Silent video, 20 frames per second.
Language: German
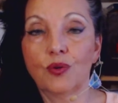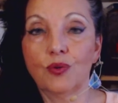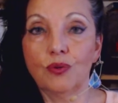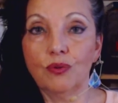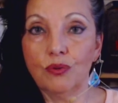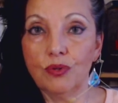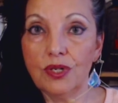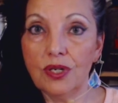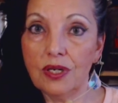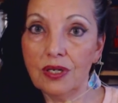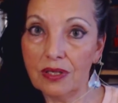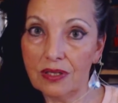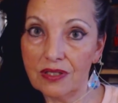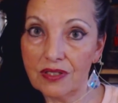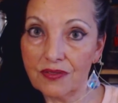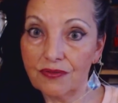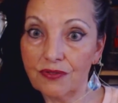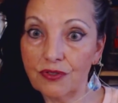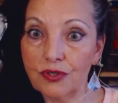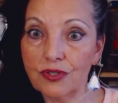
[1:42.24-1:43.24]
oder
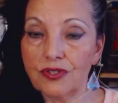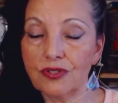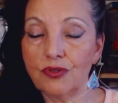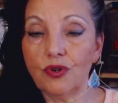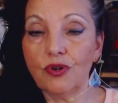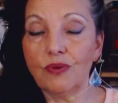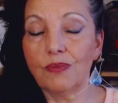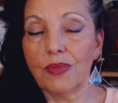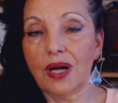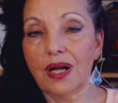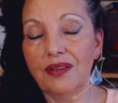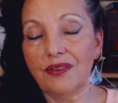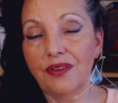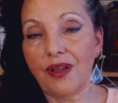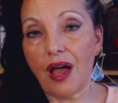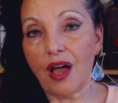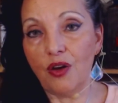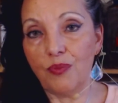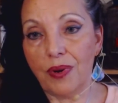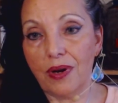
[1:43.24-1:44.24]
es wird nochmal
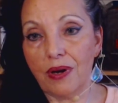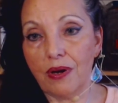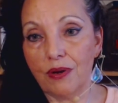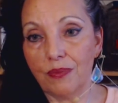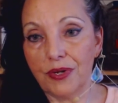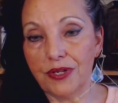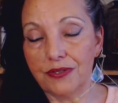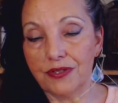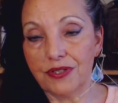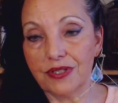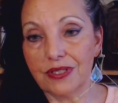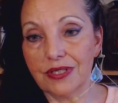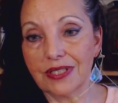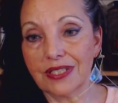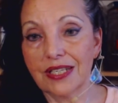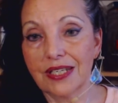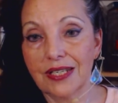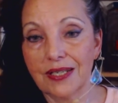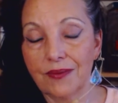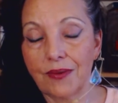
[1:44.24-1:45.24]
nachbearbeitet.
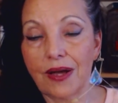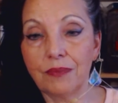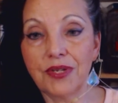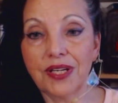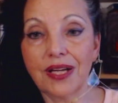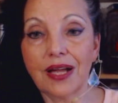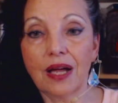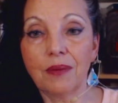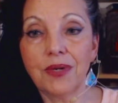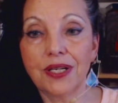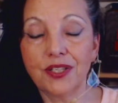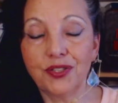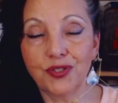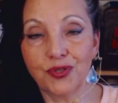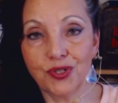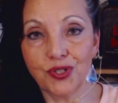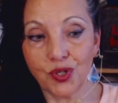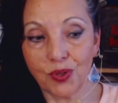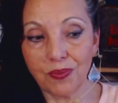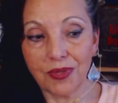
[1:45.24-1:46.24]
Aber da kann man
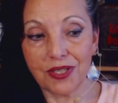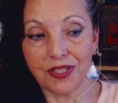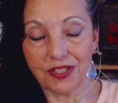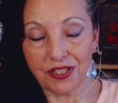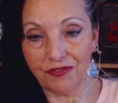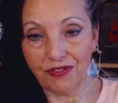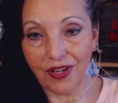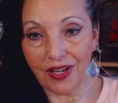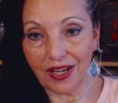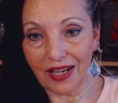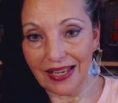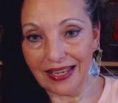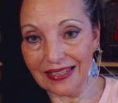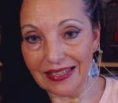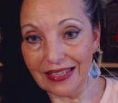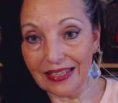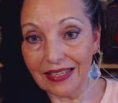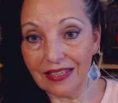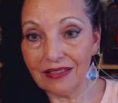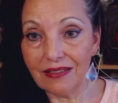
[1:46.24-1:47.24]
natürlich nochmal tiefer
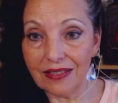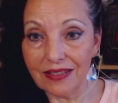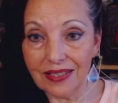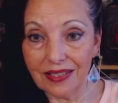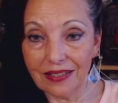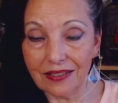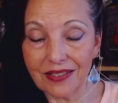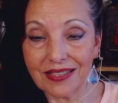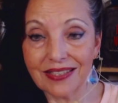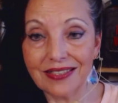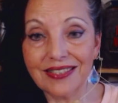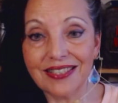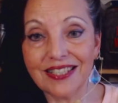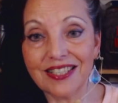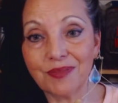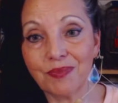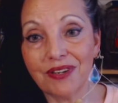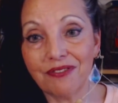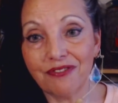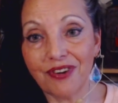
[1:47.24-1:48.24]
reingehen. Jetzt geht es
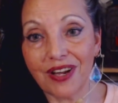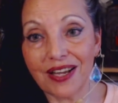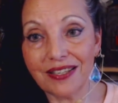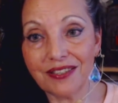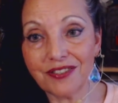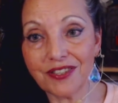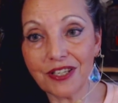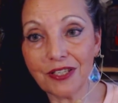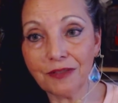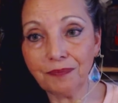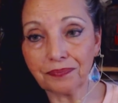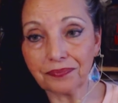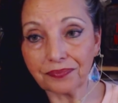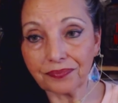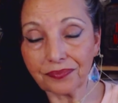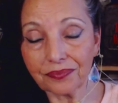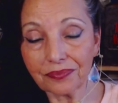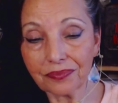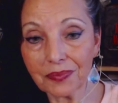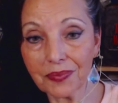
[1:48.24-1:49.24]
erstmal weiter.
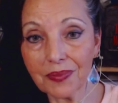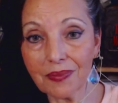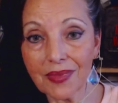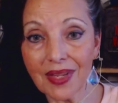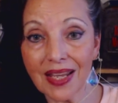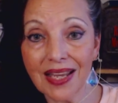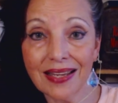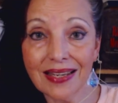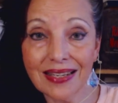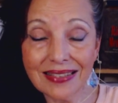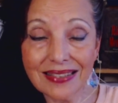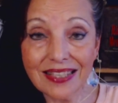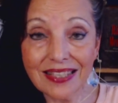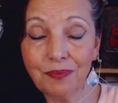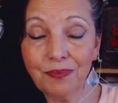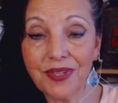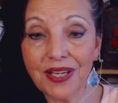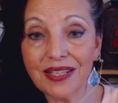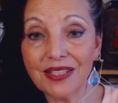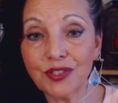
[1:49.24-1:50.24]
Es
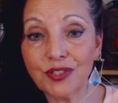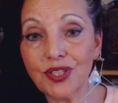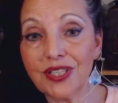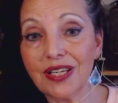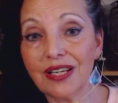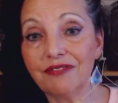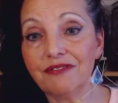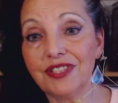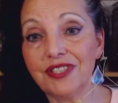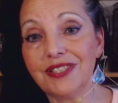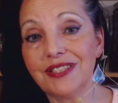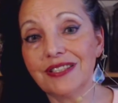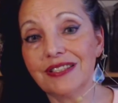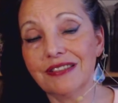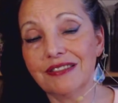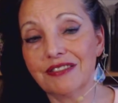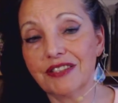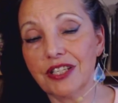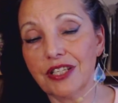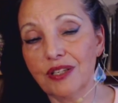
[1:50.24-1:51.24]
gibt also hier
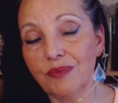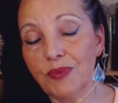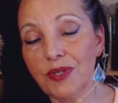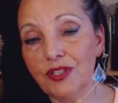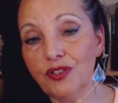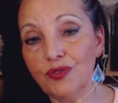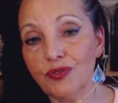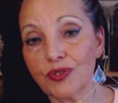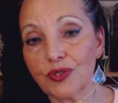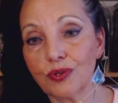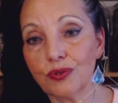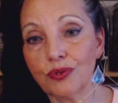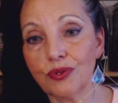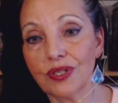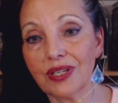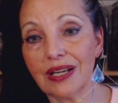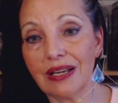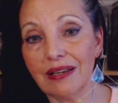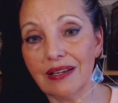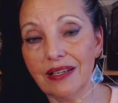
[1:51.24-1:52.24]
wichtige Themen
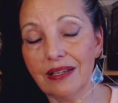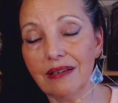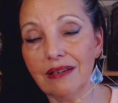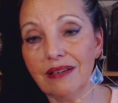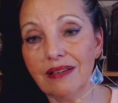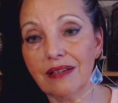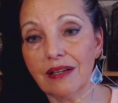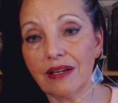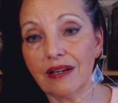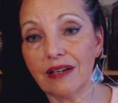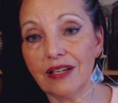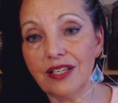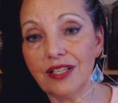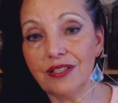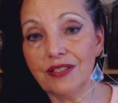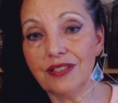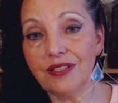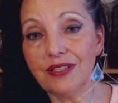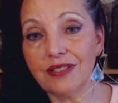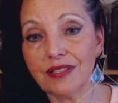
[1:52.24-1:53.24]
zu klären, gerade
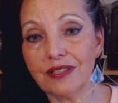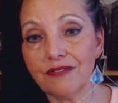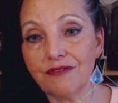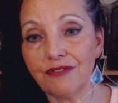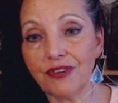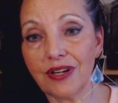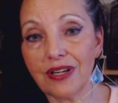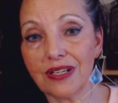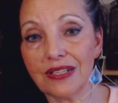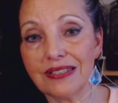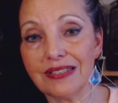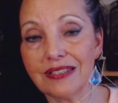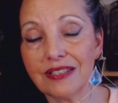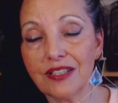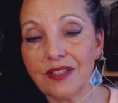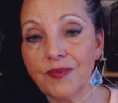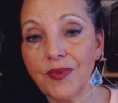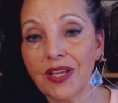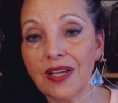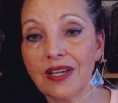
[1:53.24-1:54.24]
in dieser
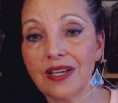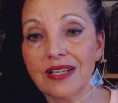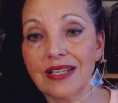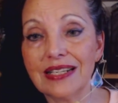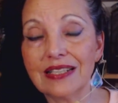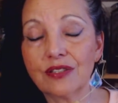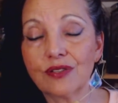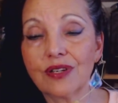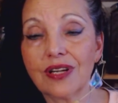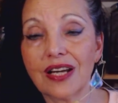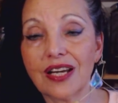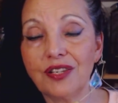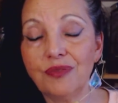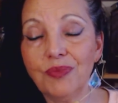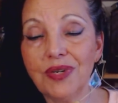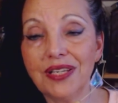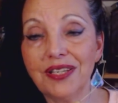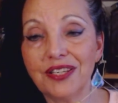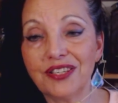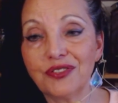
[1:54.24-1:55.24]
Phase. Also kann
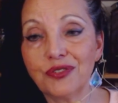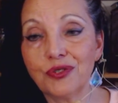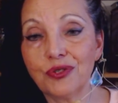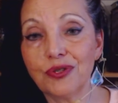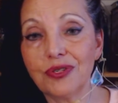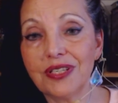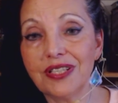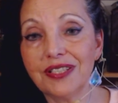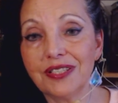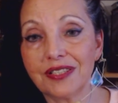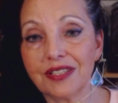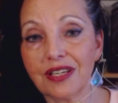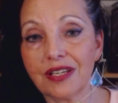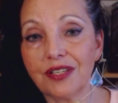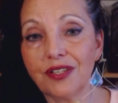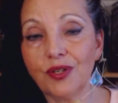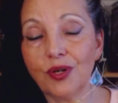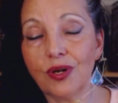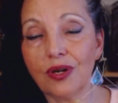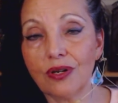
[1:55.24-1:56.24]
man natürlich
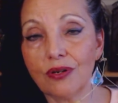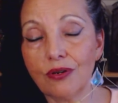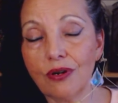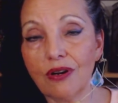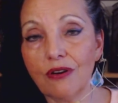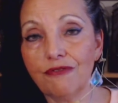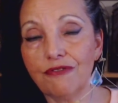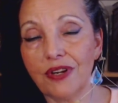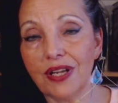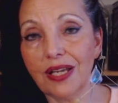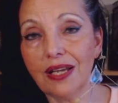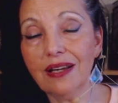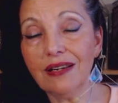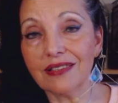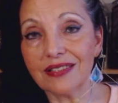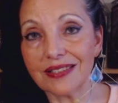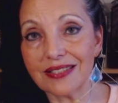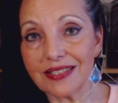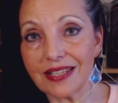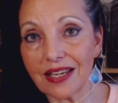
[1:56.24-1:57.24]
dann auch auf
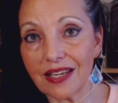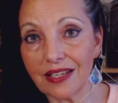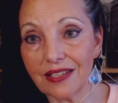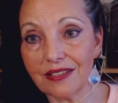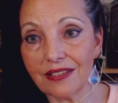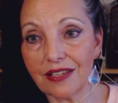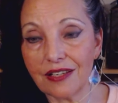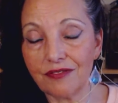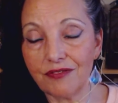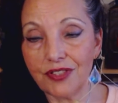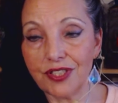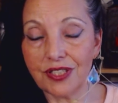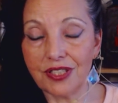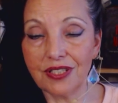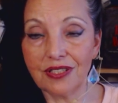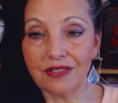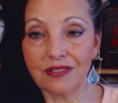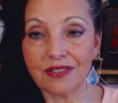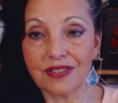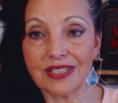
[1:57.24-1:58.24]
längere Zeit ein
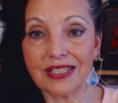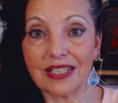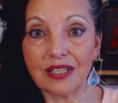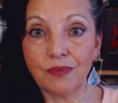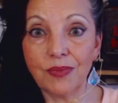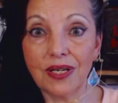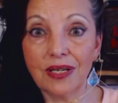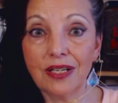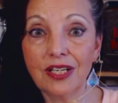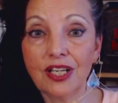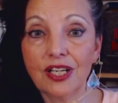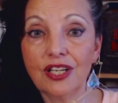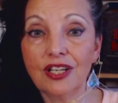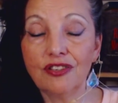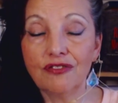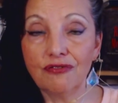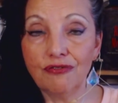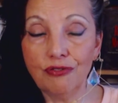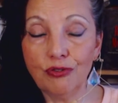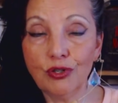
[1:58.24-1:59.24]
wichtiges Thema
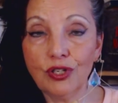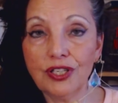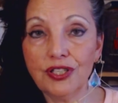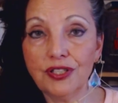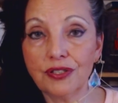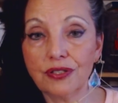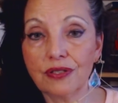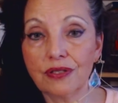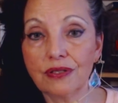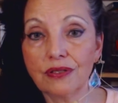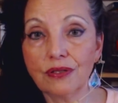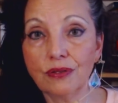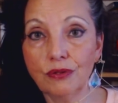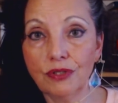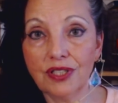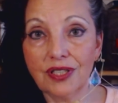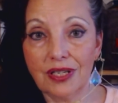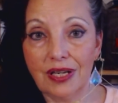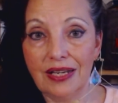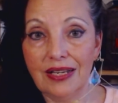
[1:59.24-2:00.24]
wirklich
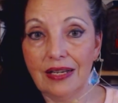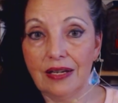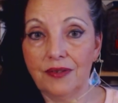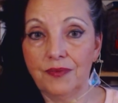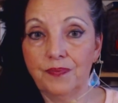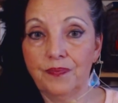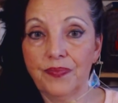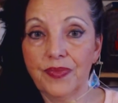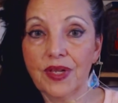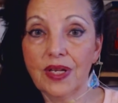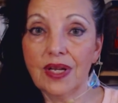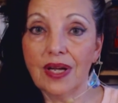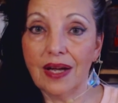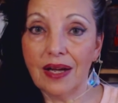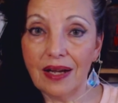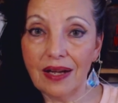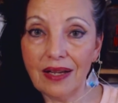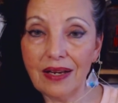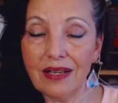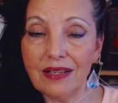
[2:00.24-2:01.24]
gut klären.
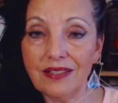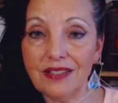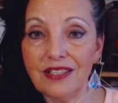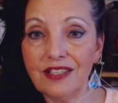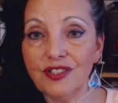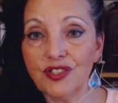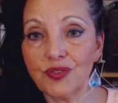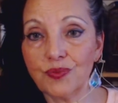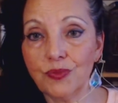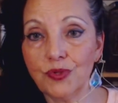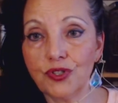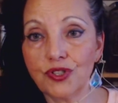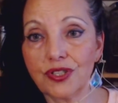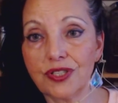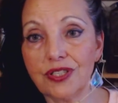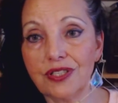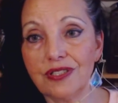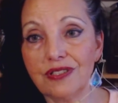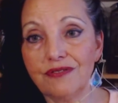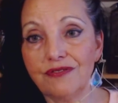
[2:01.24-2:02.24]
Allerdings
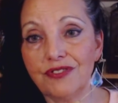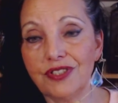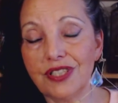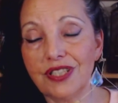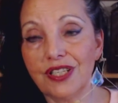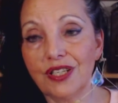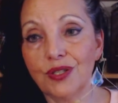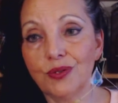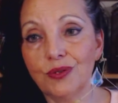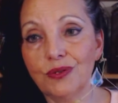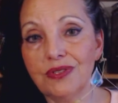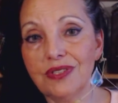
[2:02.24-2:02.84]
mischt hier wieder